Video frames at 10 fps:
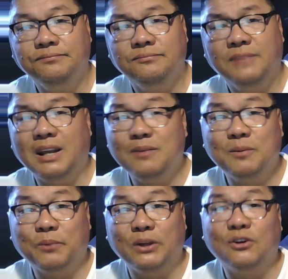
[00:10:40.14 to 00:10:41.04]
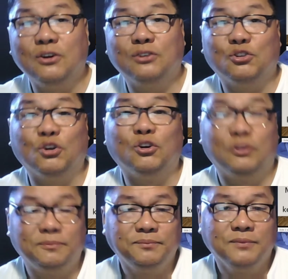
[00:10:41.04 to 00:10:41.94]
Alam niyo po, itong totoo.
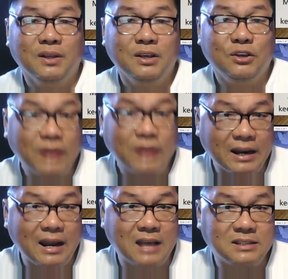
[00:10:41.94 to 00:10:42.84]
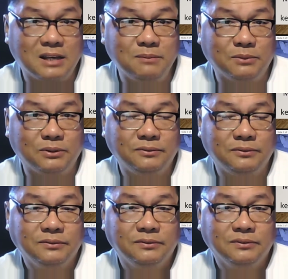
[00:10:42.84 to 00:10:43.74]
Yung naranasan mo
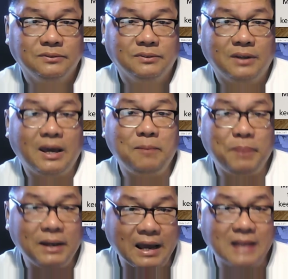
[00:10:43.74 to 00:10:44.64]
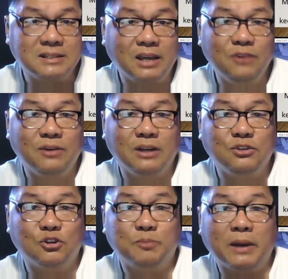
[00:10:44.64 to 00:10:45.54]
ay pinaraan sa iyo ng
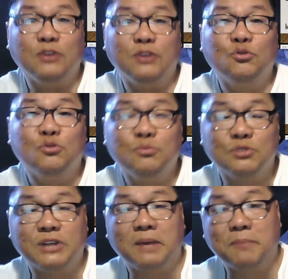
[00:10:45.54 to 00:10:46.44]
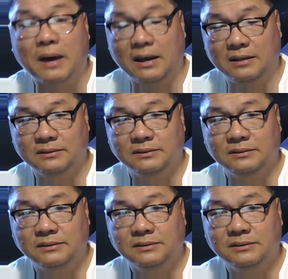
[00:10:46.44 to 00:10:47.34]
Diyos para ituro mo sa iba.
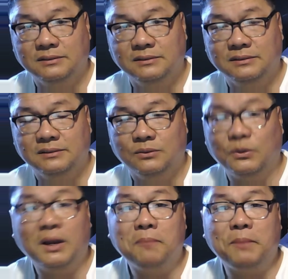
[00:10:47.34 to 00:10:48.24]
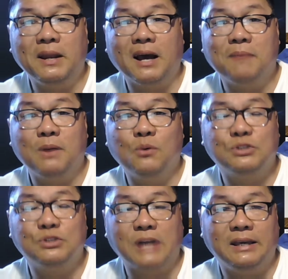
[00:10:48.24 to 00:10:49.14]
Walang
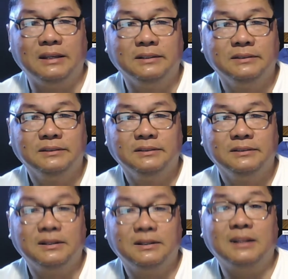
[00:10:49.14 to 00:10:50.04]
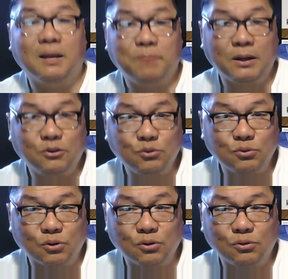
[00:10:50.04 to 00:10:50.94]
pinakamahusay na
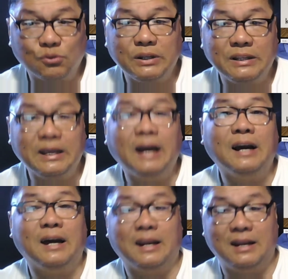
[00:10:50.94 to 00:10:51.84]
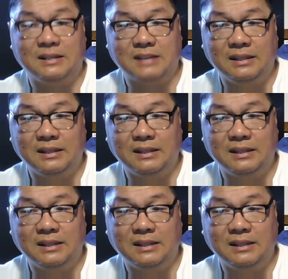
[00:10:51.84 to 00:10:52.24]
tagapagturo kung hindi ang karanasan.